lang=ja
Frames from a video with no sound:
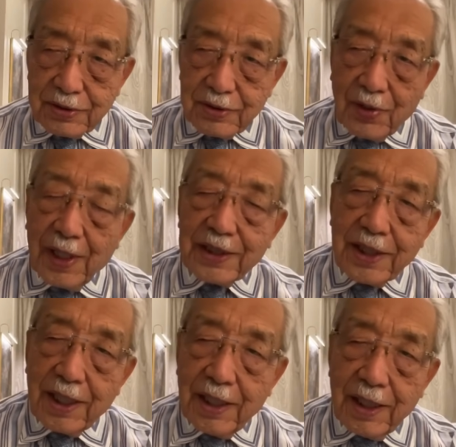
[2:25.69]
ずっとかけ
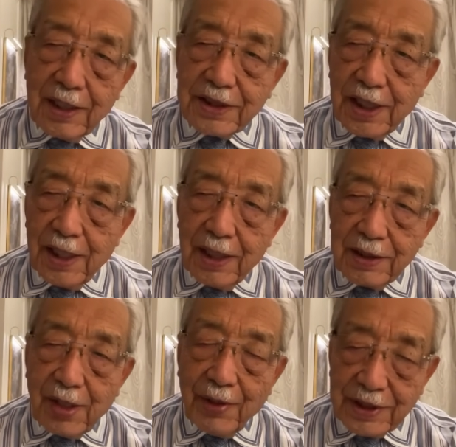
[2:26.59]
てきて
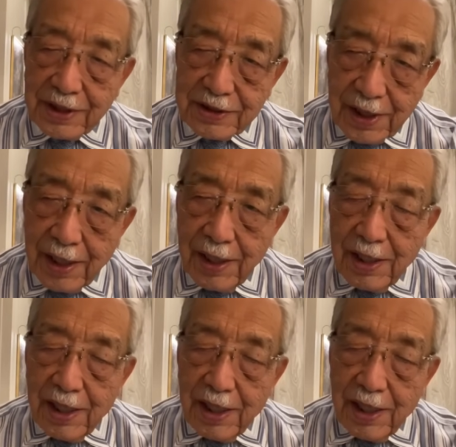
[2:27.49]
いたわけですね。